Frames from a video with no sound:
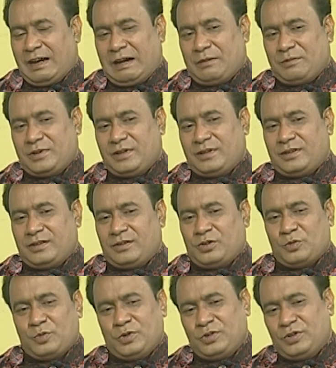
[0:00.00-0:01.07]
আমার
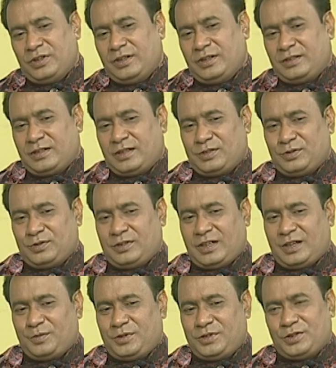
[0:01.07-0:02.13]
অভিনয়টা যদি
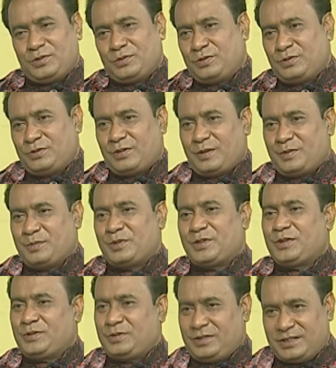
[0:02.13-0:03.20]
আমি যতটুকু আমি
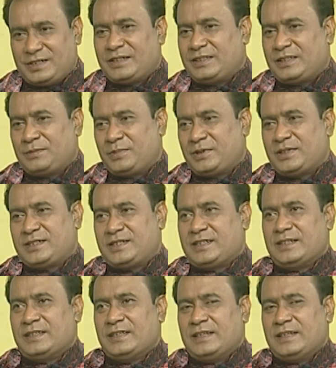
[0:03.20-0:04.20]
মনে করি শিখতে পেরেছি